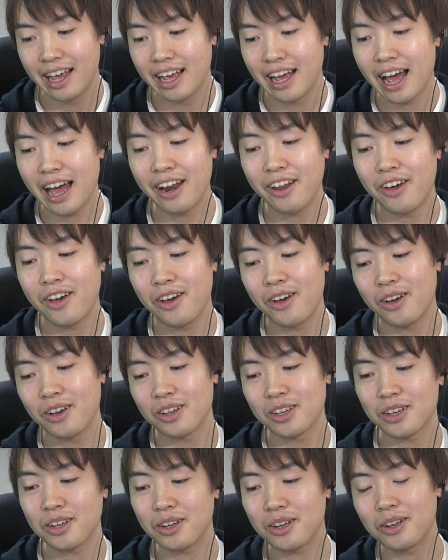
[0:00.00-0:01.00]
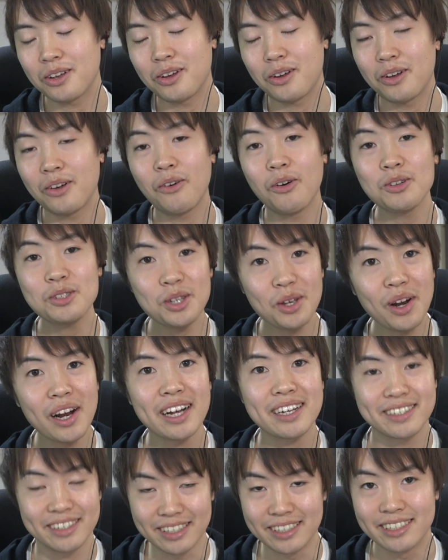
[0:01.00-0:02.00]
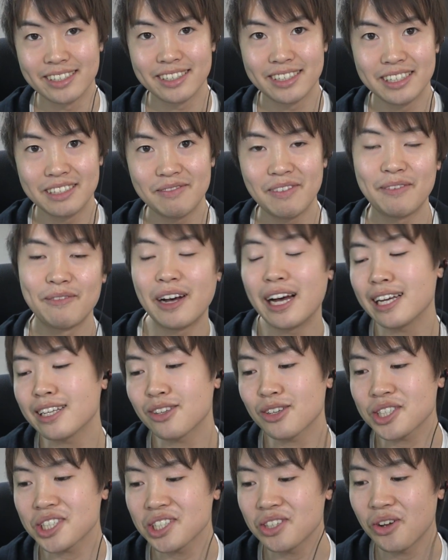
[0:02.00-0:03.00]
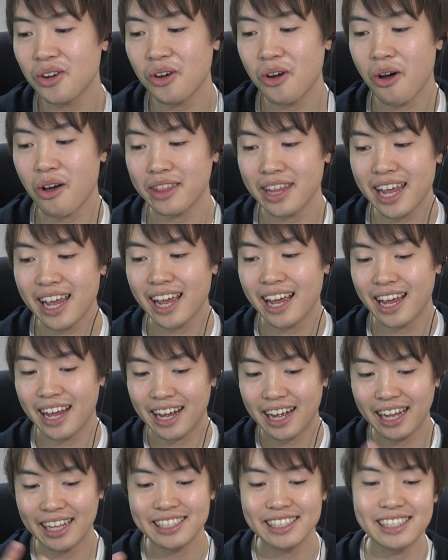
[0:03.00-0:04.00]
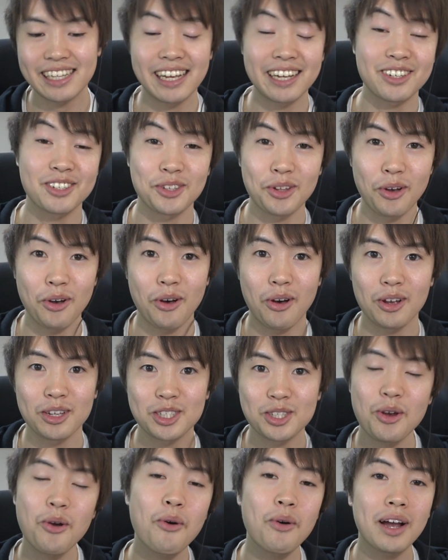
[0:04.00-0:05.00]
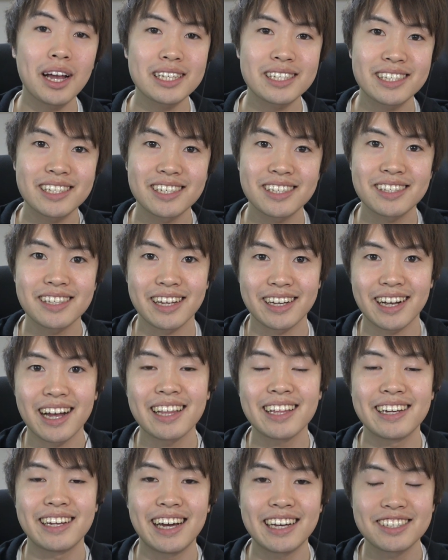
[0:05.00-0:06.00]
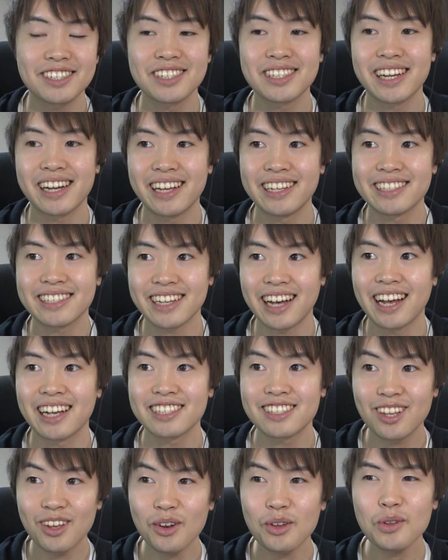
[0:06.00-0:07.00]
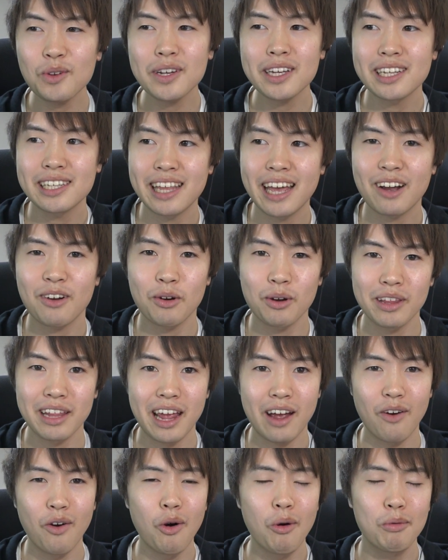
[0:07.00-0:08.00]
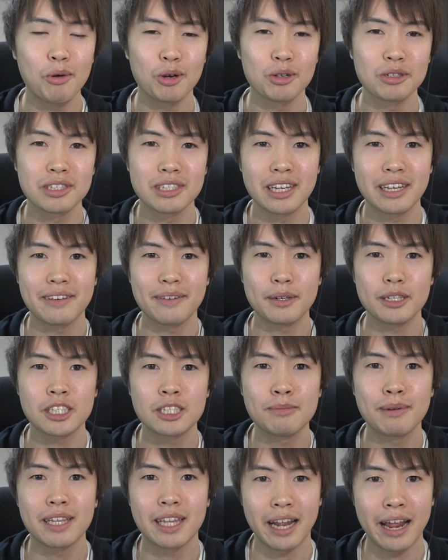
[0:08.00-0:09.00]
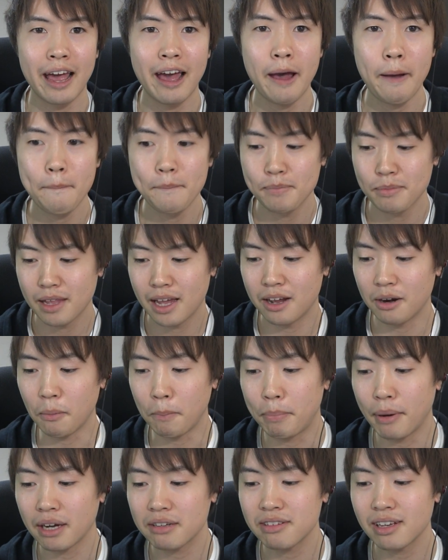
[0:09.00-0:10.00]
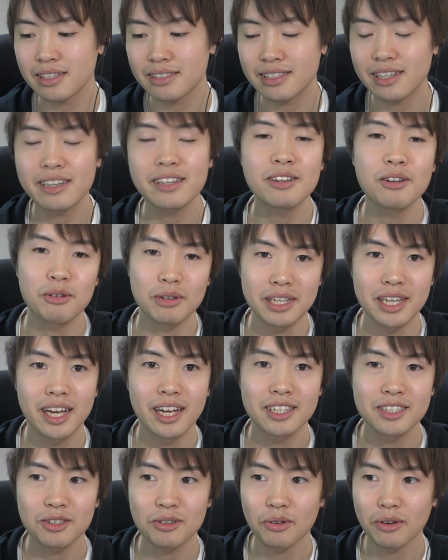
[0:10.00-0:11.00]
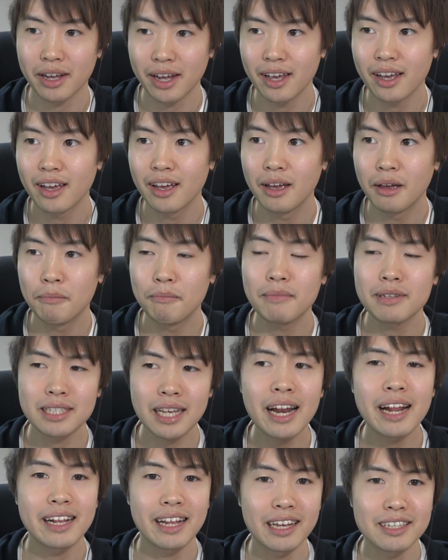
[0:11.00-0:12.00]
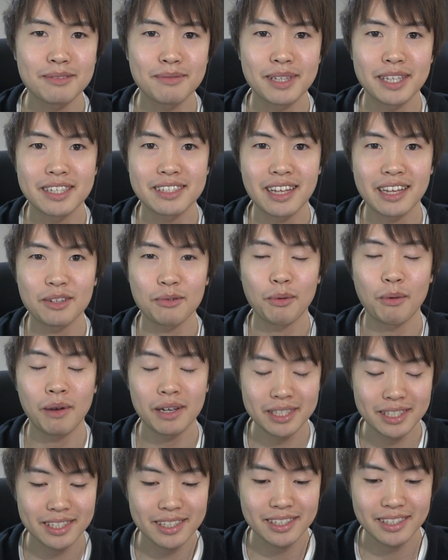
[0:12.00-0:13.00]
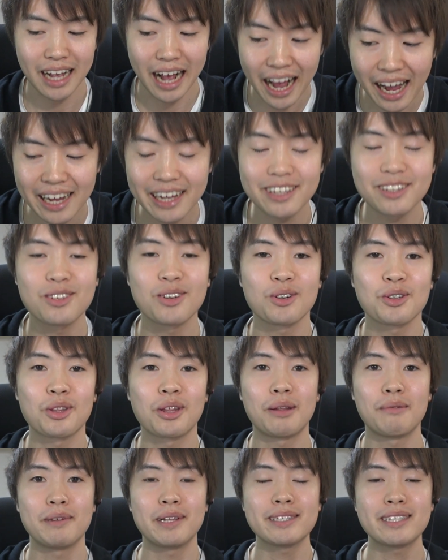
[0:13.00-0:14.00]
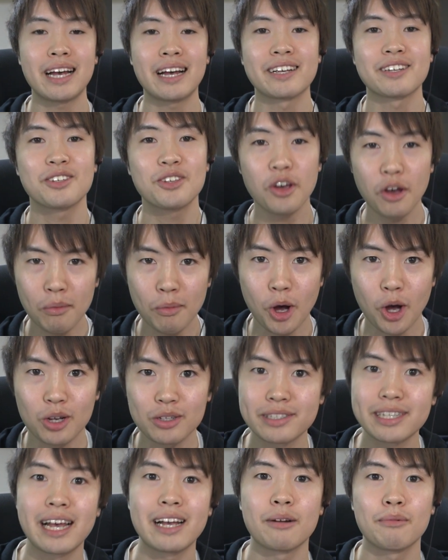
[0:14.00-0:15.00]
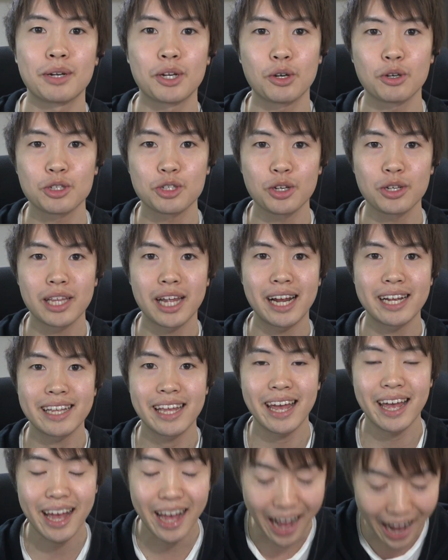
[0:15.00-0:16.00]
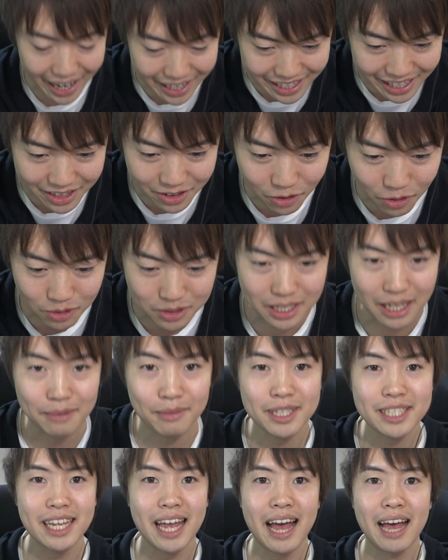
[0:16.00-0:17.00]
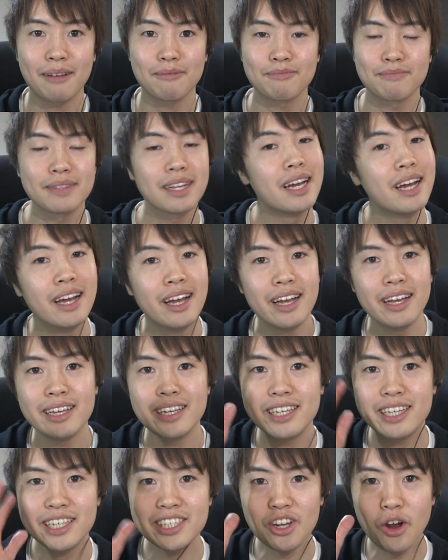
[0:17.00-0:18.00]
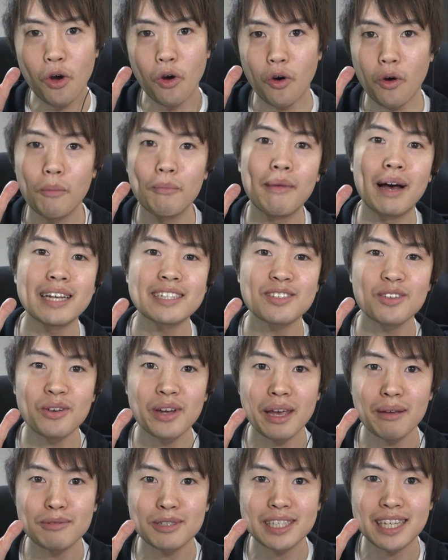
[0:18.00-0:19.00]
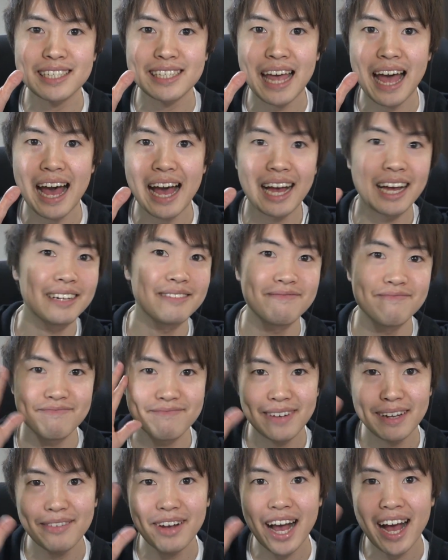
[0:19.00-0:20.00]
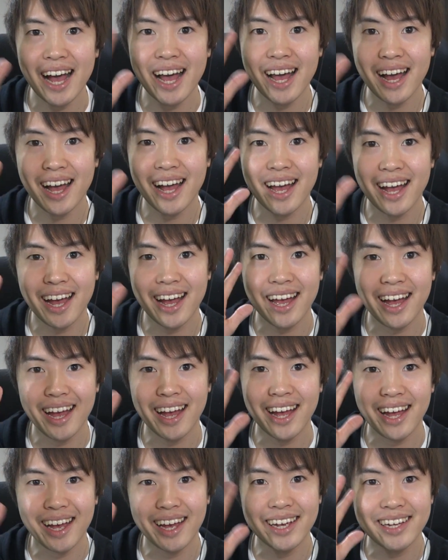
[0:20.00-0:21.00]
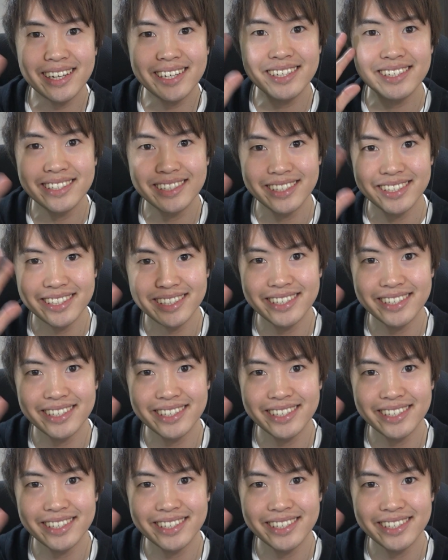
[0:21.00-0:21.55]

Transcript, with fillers: あのー、おそらくまあ、毎年のね感じでいくと正月ってかなり暑いじゃないですかその時にねこのねオーブをすべてねあの、爆発できるように、ちょっとね、まあ、さらに集めていきたいと思います。はい。ということで皆さん、今日も最後までご視聴いただいてありがとうございました。以上、マストゲームズでした。バイバーイ